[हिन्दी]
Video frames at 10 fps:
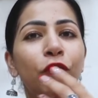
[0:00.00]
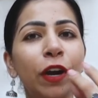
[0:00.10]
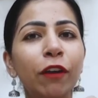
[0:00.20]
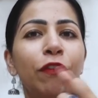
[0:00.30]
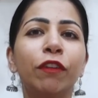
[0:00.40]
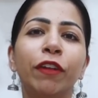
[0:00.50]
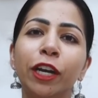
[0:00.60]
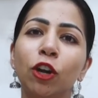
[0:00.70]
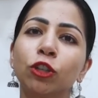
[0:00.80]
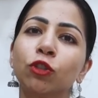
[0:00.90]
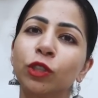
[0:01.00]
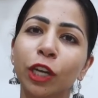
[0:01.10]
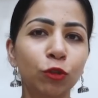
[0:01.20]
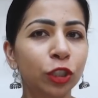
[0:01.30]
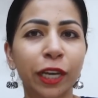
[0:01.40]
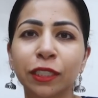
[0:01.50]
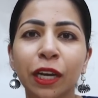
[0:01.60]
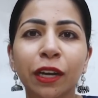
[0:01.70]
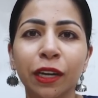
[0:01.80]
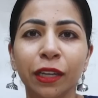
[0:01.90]
फटाफट वेट लॉस हो जाए कुछ
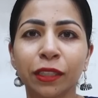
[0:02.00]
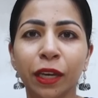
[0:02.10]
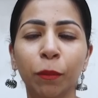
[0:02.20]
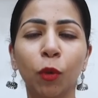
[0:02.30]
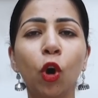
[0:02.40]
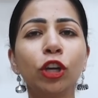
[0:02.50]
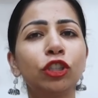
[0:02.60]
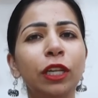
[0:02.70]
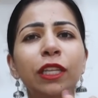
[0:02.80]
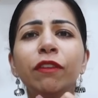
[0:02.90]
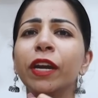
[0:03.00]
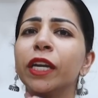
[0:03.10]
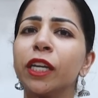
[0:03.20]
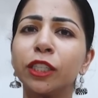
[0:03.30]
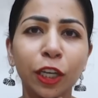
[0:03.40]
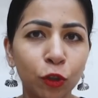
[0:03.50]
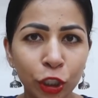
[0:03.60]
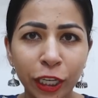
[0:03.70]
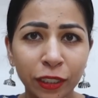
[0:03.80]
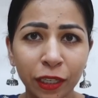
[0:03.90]
ऐसा कर लेते हैं बहुत जल्दी वेट गिर जाए
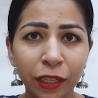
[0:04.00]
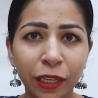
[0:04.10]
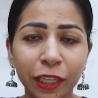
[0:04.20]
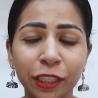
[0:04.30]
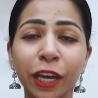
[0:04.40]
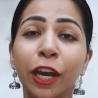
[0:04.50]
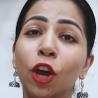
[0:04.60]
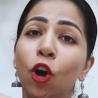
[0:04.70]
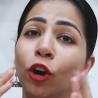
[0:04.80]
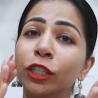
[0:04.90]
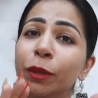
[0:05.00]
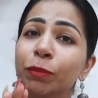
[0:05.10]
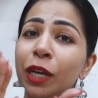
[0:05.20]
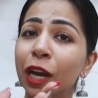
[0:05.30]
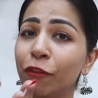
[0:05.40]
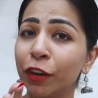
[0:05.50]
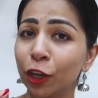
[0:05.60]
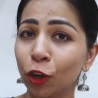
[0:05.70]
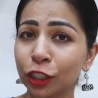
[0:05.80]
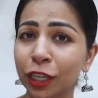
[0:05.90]
कुछ ऐसा कर लेते हैं और जब तक आप
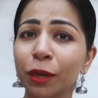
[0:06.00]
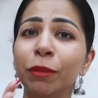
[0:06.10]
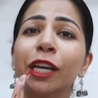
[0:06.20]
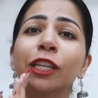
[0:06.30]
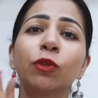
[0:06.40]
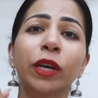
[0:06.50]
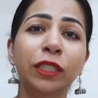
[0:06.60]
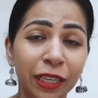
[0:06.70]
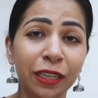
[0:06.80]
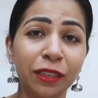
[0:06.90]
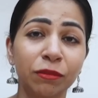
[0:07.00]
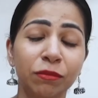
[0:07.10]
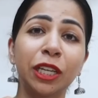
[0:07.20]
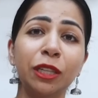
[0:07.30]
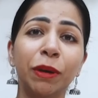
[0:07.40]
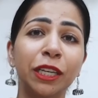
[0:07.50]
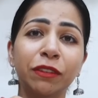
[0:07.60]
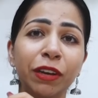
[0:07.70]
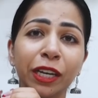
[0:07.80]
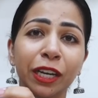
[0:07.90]
वेट लॉस कर भी लेते हो ऐसी
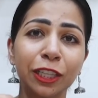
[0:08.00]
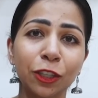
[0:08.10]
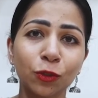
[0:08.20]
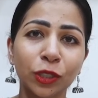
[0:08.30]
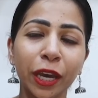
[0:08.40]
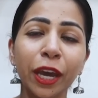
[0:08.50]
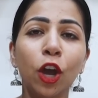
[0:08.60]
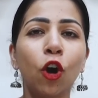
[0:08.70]
जल्दबाजी वाली गलतियों से